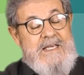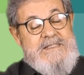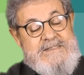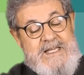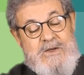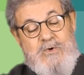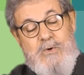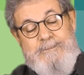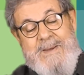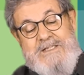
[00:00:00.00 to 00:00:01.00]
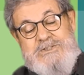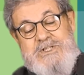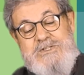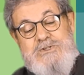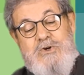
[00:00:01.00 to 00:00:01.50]
Cinco
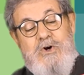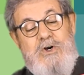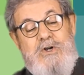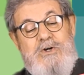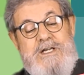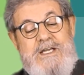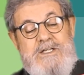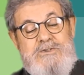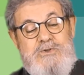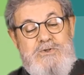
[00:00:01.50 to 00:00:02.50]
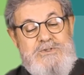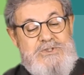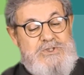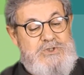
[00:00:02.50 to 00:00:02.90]
peixes coloridos